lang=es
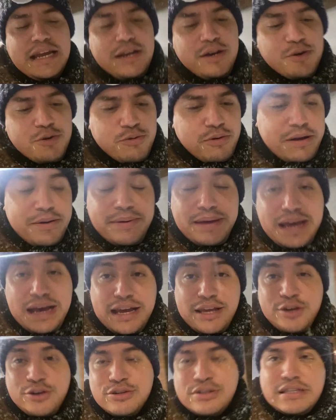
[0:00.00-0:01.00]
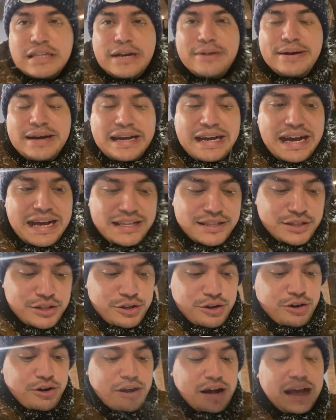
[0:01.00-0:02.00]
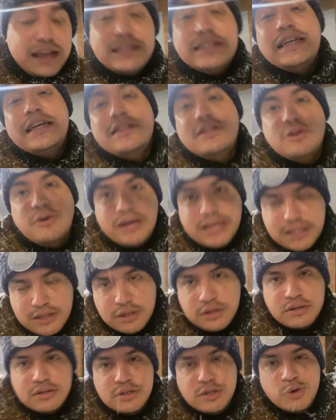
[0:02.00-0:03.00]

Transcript: nueve años trabajando haciendo esto.